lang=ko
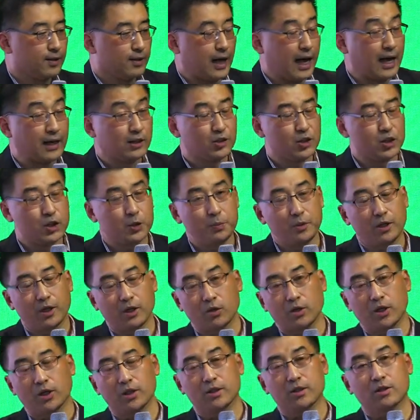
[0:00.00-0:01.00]

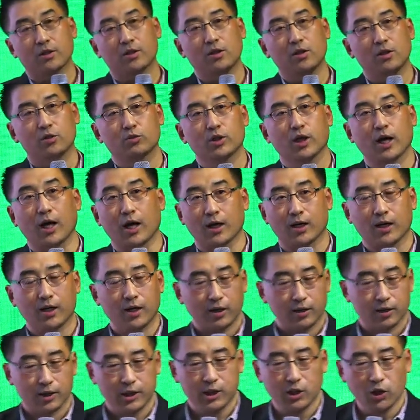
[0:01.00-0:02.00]
앙뜨십이라고 하는 걸 우리가
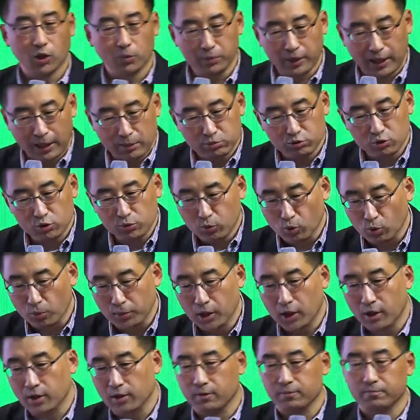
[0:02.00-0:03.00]
아까 기업 내부로
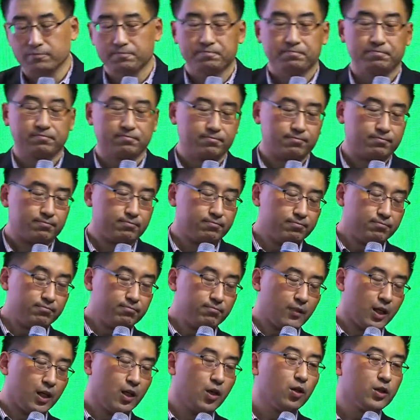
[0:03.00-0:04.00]
보면
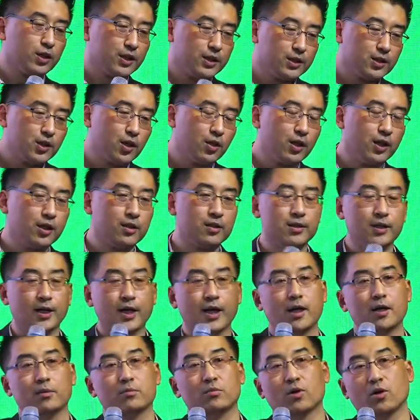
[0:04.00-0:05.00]
혁신성이
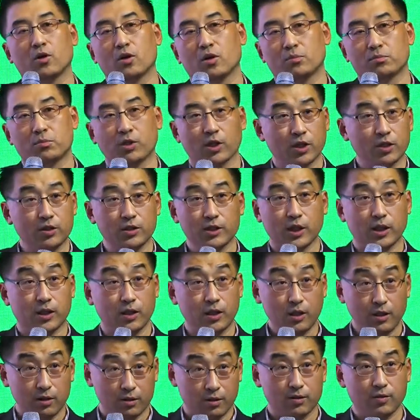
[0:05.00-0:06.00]
있느냐 뭐뭐 뭐 이런
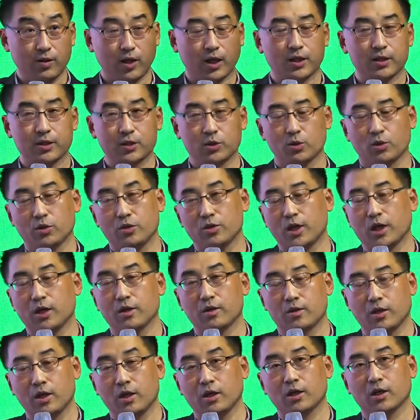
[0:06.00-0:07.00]
얘기 세 가지
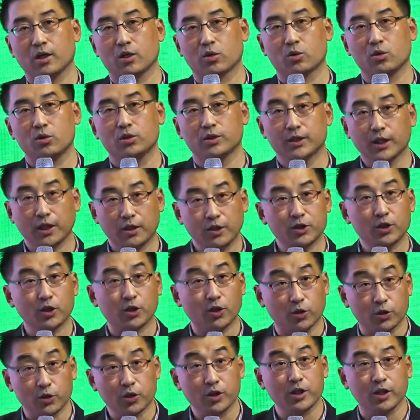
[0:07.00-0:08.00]
얘기하고
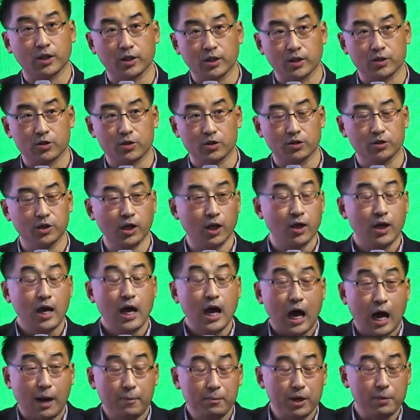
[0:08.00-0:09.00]
의사결정이 어떤 얘기하죠. 근데
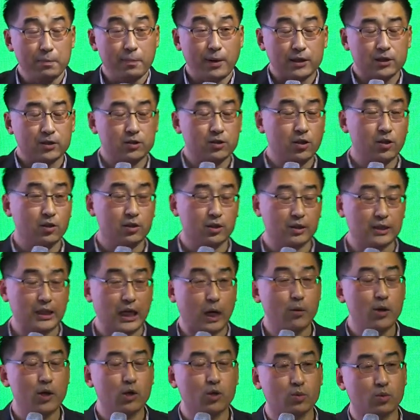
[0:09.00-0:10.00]
한 발 빠져서
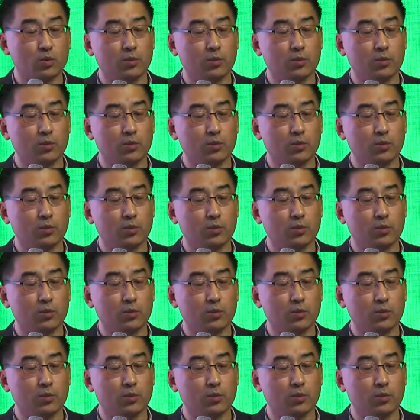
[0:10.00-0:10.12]
사회로